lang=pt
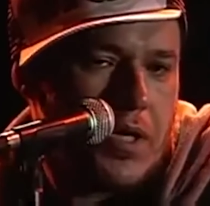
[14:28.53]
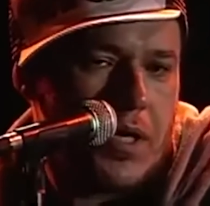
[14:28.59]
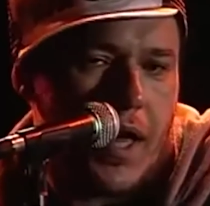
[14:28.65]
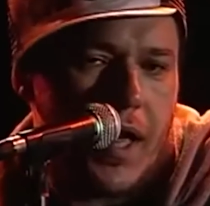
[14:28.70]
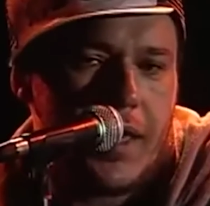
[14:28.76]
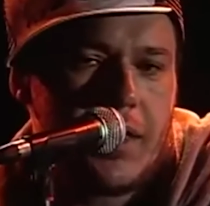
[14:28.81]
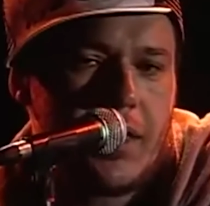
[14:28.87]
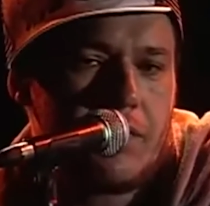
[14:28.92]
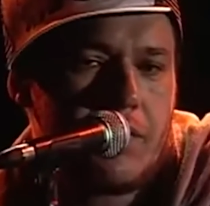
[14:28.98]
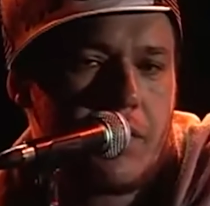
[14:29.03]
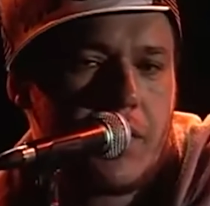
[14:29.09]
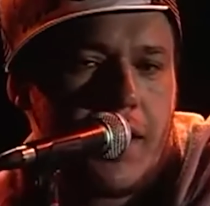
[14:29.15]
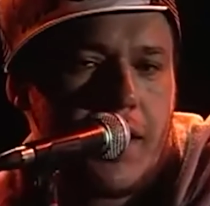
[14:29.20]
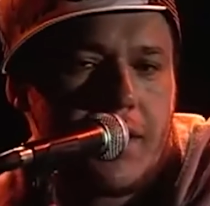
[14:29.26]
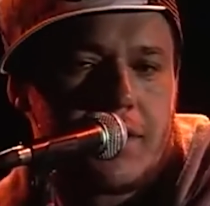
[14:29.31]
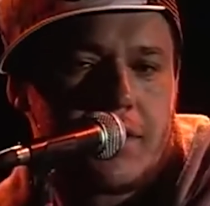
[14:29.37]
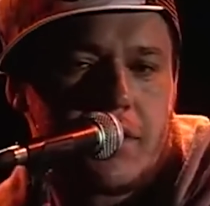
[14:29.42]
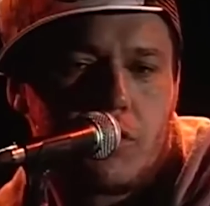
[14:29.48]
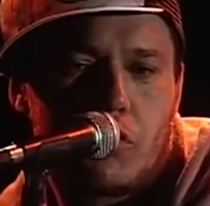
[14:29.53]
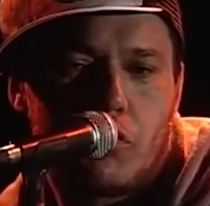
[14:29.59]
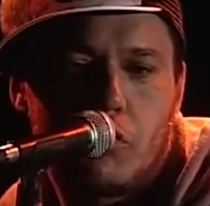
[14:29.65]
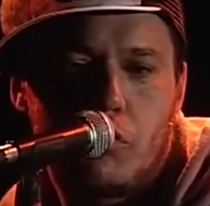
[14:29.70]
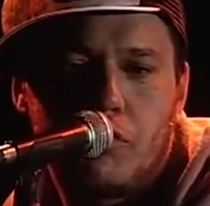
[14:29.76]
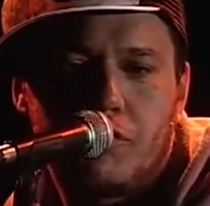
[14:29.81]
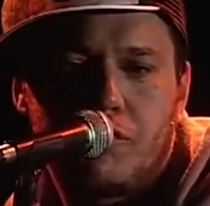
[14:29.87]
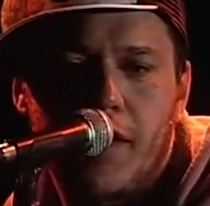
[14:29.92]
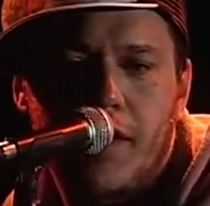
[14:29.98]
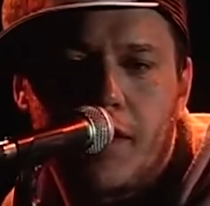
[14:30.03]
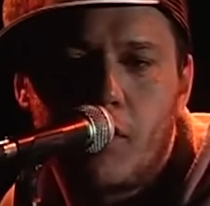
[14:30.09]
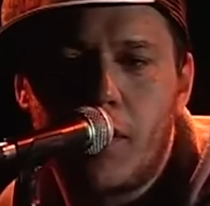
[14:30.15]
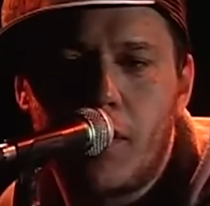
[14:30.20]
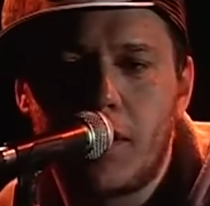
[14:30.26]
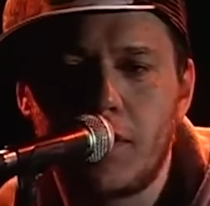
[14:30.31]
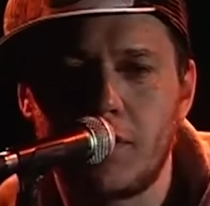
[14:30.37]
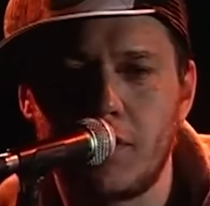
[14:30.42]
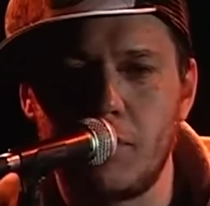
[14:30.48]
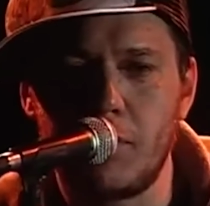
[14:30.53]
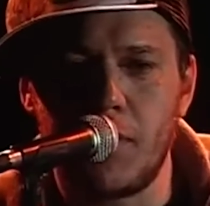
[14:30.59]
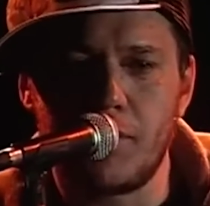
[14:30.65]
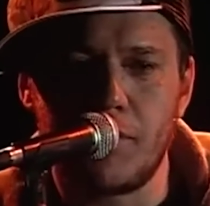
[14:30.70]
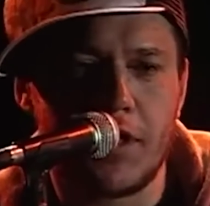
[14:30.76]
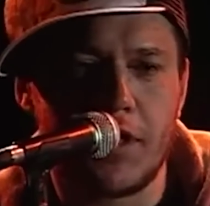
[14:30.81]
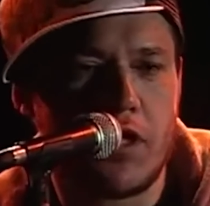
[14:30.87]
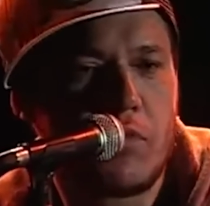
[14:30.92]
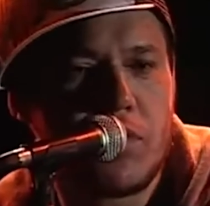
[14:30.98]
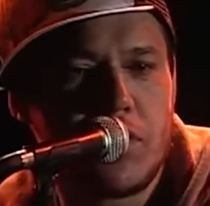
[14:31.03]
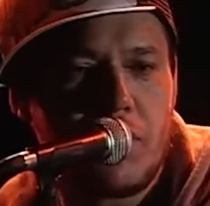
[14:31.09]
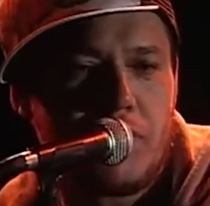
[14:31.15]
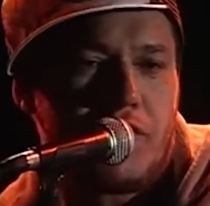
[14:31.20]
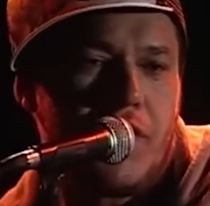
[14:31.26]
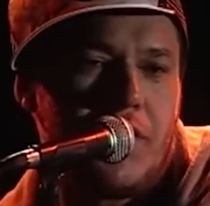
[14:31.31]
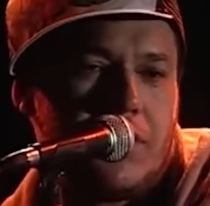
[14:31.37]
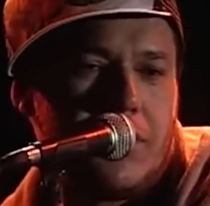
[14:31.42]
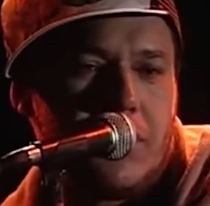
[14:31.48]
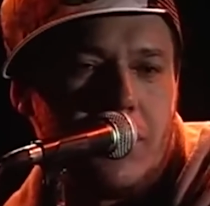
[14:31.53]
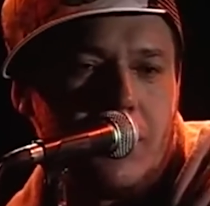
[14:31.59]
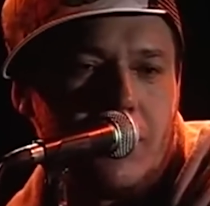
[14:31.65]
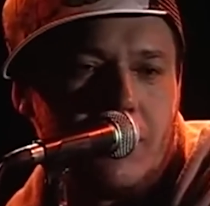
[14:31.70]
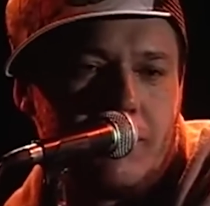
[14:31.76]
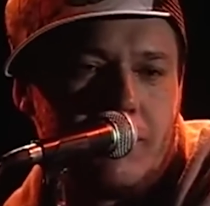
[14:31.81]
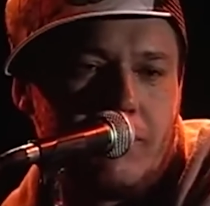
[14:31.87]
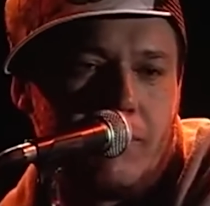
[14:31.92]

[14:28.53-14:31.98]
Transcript: E aí, na verdade, assim, todo mundo fala que eu agredi, mas na verdade eu me defendi.